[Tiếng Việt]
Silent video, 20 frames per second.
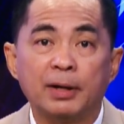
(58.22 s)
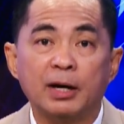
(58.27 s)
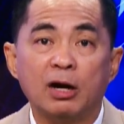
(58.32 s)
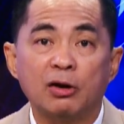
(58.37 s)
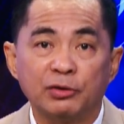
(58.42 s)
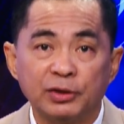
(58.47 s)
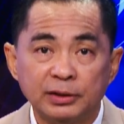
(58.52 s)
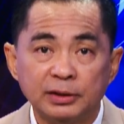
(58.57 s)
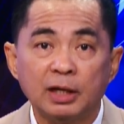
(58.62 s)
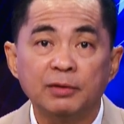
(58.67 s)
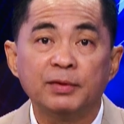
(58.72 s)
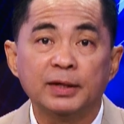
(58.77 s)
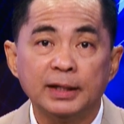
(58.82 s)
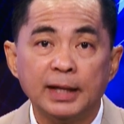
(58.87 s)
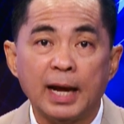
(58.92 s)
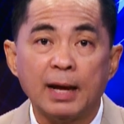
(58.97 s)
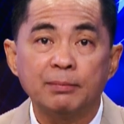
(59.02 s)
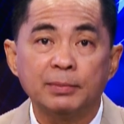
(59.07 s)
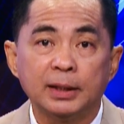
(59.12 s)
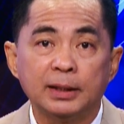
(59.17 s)
Kamala Harris tới
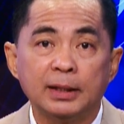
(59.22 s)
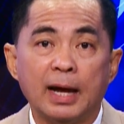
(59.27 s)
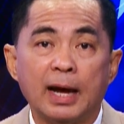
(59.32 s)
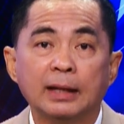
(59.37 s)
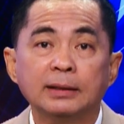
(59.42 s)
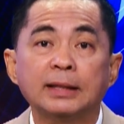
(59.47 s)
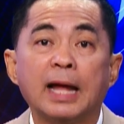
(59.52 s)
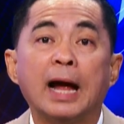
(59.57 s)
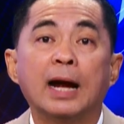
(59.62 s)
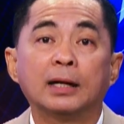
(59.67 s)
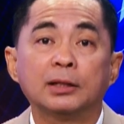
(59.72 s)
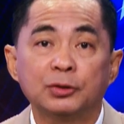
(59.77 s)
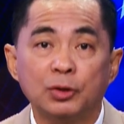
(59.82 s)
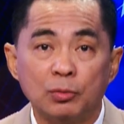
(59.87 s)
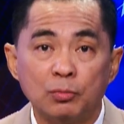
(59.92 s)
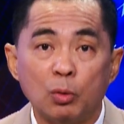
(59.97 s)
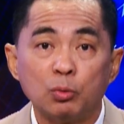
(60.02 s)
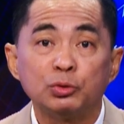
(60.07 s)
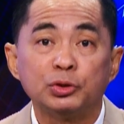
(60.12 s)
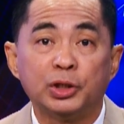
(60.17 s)
Việt Nam thì đã tặng
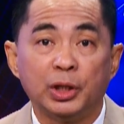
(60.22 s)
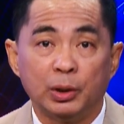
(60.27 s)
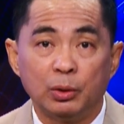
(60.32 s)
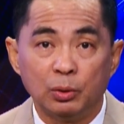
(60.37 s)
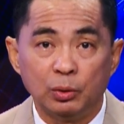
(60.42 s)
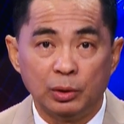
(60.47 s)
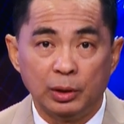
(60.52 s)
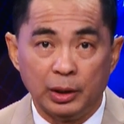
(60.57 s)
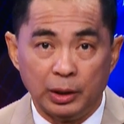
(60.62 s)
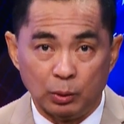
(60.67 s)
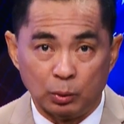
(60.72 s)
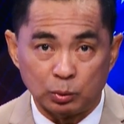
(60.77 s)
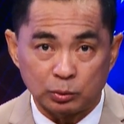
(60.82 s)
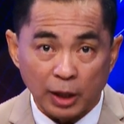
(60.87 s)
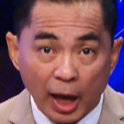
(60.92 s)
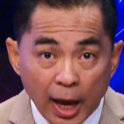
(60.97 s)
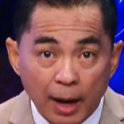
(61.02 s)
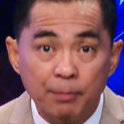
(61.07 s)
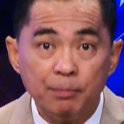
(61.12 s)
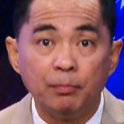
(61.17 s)
cho một triệu liều
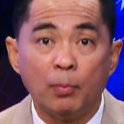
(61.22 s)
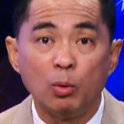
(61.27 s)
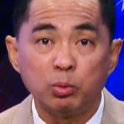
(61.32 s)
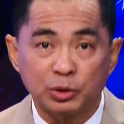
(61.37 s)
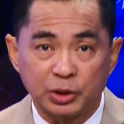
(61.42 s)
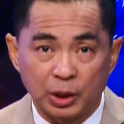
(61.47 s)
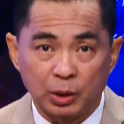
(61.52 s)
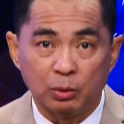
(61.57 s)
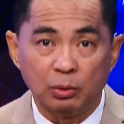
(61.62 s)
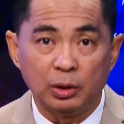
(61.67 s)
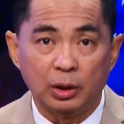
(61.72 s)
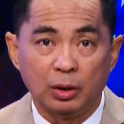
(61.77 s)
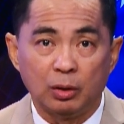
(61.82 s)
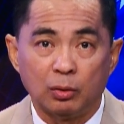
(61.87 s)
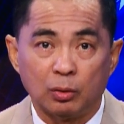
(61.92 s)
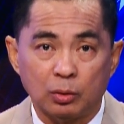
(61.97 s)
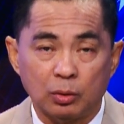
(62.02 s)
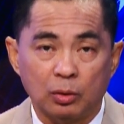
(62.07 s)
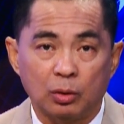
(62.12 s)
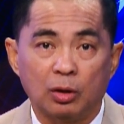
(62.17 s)
thêm một triệu
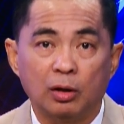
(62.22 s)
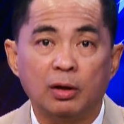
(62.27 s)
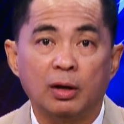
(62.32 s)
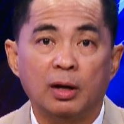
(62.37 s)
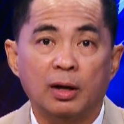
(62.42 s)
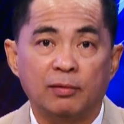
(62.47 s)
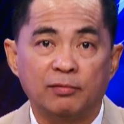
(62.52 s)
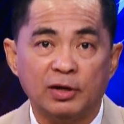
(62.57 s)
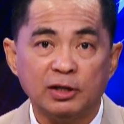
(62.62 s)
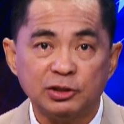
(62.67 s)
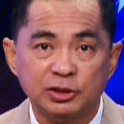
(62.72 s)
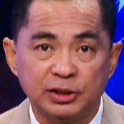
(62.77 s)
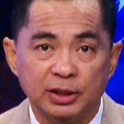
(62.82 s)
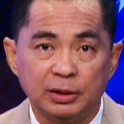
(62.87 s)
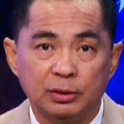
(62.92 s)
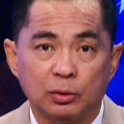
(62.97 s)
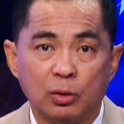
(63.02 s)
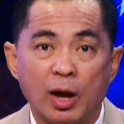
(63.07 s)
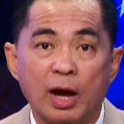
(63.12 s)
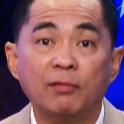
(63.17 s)
liều của
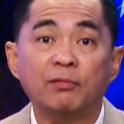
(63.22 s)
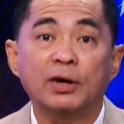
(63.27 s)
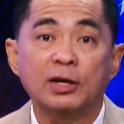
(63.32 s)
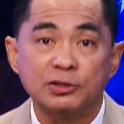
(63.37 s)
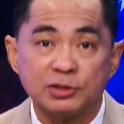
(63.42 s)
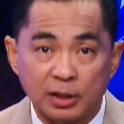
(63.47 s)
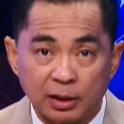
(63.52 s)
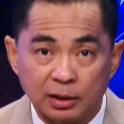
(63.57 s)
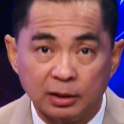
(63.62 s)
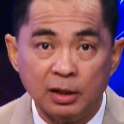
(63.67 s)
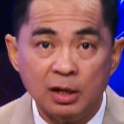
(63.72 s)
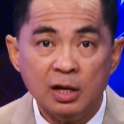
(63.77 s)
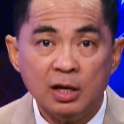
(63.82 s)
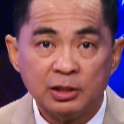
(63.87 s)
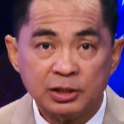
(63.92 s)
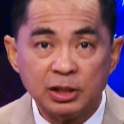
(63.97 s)
vaccine của hãng Pfizer